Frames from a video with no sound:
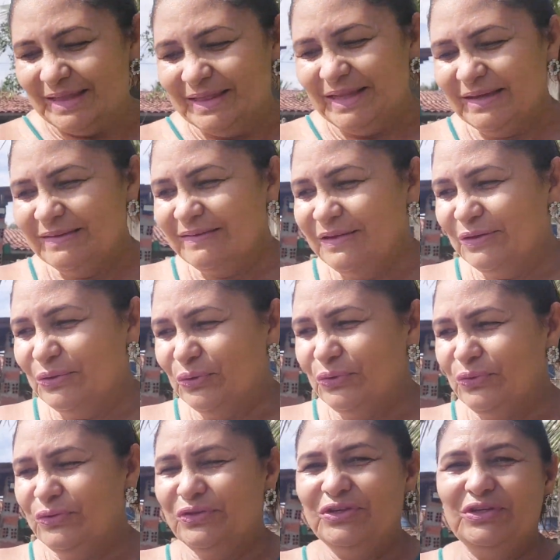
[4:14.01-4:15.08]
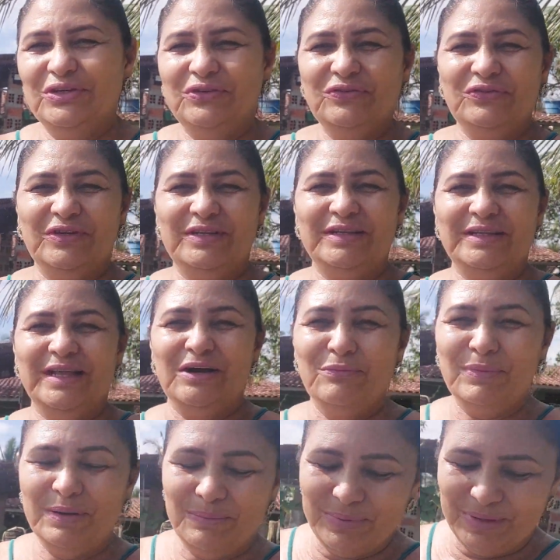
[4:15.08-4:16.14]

Nasceu tudinho, gente. Tá uma